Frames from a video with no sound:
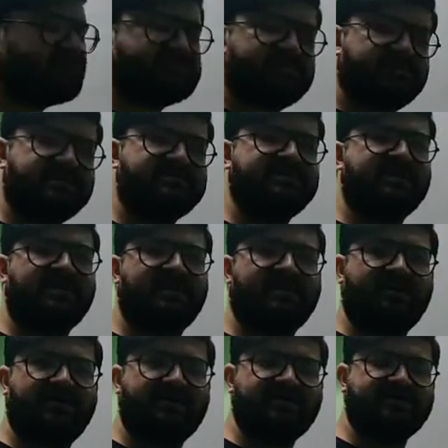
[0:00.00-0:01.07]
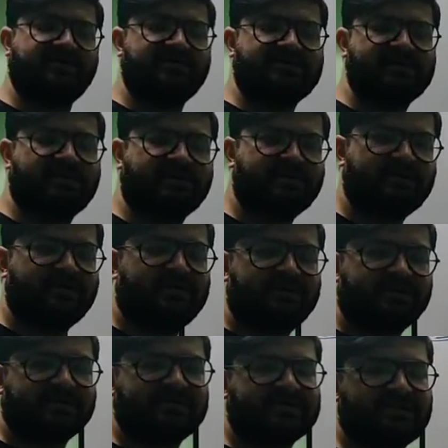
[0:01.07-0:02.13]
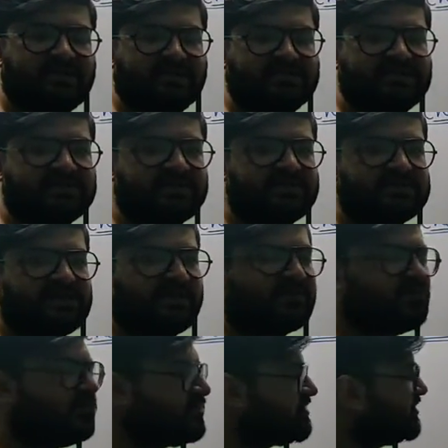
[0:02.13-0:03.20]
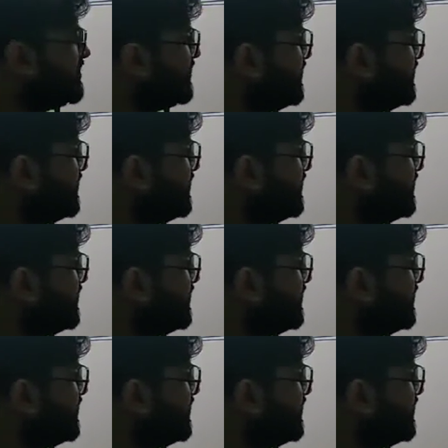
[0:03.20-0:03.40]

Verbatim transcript: क्वेश्चन देखेंगे या समझेंगे जिसके बेसिस पे से आपको और ज्यादा